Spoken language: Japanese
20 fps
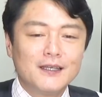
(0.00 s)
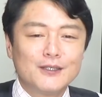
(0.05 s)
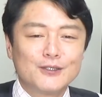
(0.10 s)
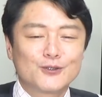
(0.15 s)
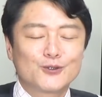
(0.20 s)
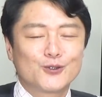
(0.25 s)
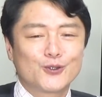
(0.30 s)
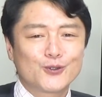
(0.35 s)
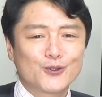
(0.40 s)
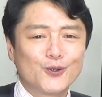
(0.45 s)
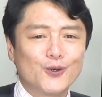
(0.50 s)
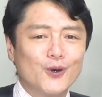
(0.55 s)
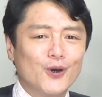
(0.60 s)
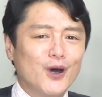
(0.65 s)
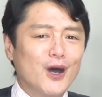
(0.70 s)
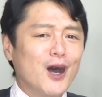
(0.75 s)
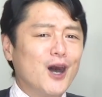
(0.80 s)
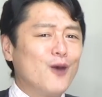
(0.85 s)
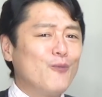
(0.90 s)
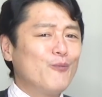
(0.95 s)
する
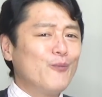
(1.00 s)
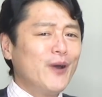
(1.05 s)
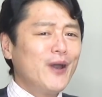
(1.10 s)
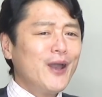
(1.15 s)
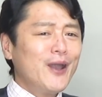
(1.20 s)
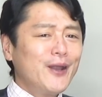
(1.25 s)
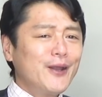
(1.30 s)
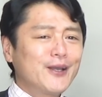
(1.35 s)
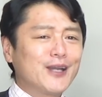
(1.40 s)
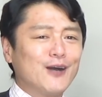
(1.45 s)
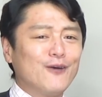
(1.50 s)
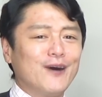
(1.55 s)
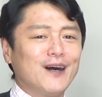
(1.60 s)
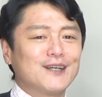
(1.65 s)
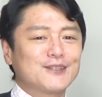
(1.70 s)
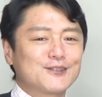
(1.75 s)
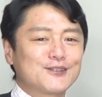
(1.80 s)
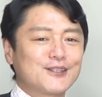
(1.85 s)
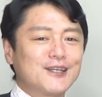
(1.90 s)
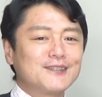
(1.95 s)
とアメリカ
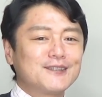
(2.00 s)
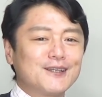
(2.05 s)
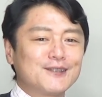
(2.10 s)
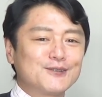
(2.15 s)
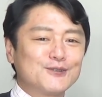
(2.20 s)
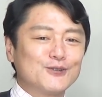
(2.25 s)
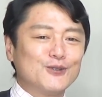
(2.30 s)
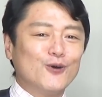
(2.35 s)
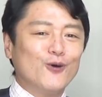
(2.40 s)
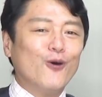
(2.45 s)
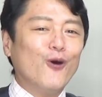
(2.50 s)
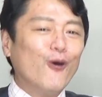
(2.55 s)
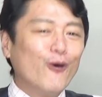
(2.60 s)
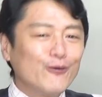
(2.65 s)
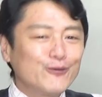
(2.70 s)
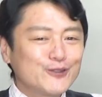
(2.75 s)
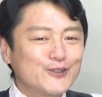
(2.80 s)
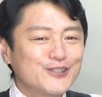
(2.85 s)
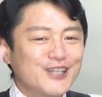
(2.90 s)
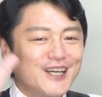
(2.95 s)
はすかさず
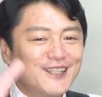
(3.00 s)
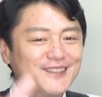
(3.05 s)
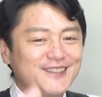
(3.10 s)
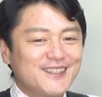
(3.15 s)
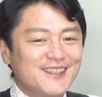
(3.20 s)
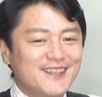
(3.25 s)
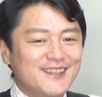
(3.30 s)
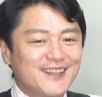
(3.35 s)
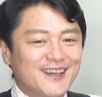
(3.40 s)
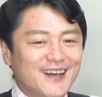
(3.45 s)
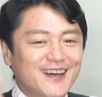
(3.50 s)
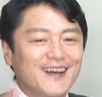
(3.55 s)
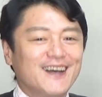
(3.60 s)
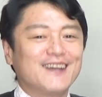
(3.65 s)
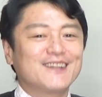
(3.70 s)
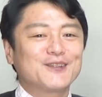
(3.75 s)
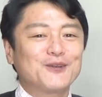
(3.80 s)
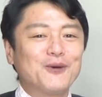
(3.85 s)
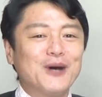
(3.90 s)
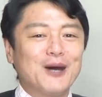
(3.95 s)
報復関税だ
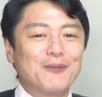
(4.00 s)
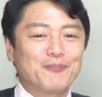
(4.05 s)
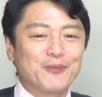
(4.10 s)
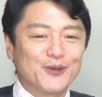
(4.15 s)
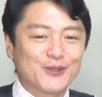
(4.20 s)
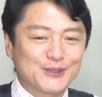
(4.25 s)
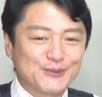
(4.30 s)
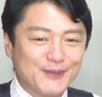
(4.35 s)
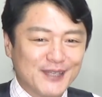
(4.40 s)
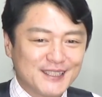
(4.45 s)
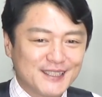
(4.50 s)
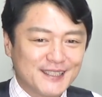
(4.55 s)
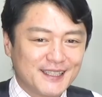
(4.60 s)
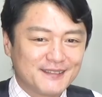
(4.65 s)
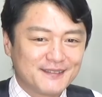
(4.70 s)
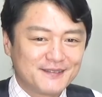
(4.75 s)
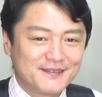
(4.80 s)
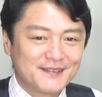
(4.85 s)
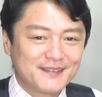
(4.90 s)
と発表しました